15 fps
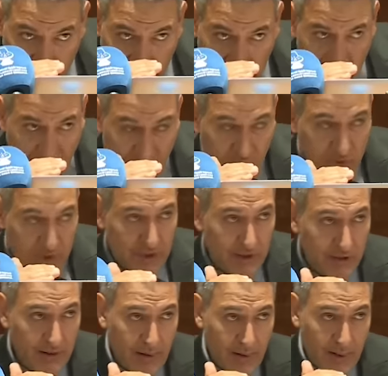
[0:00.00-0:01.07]
شي شويه
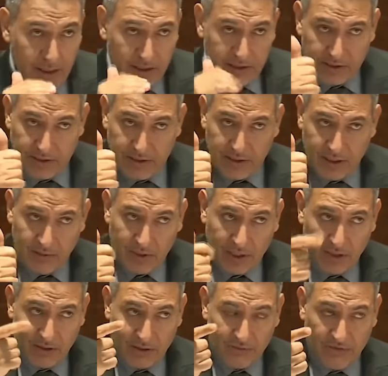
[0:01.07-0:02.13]

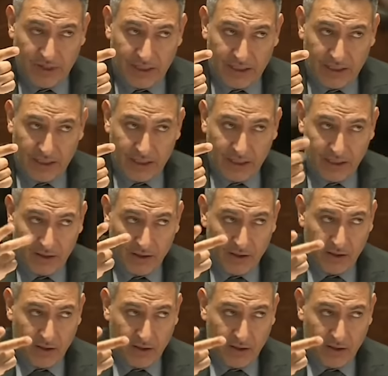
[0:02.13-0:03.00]
استدامه فاعليه